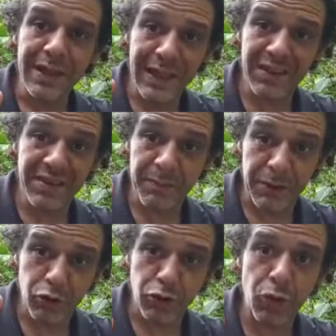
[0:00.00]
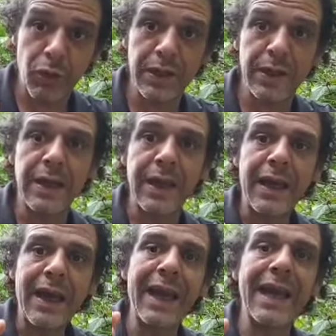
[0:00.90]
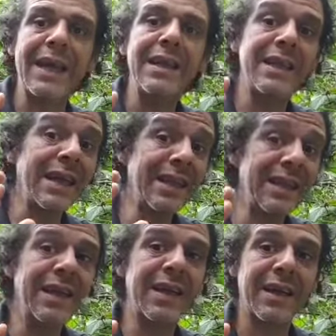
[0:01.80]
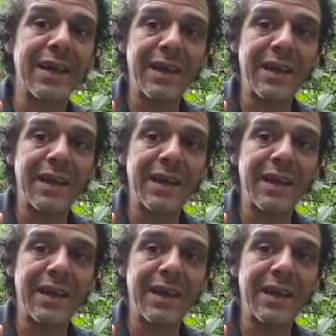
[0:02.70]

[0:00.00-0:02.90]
desta pessoa era entender